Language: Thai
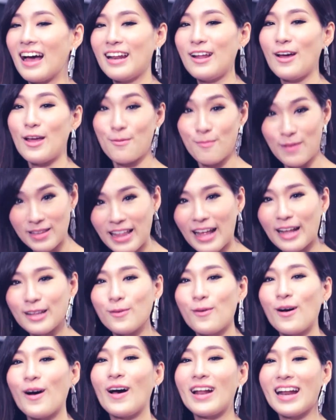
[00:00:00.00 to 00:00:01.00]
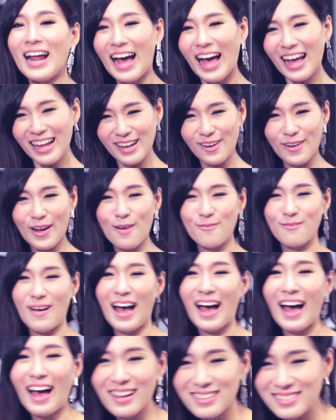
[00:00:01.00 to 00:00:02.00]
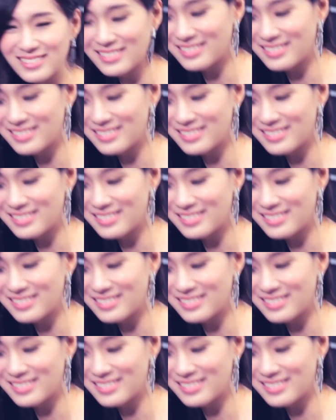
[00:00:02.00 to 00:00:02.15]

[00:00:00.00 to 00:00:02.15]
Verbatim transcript: เดี๋ยวอิงไปแต่งตัวก่อนนะคะ เดี๋ยวกลับมาค่ะ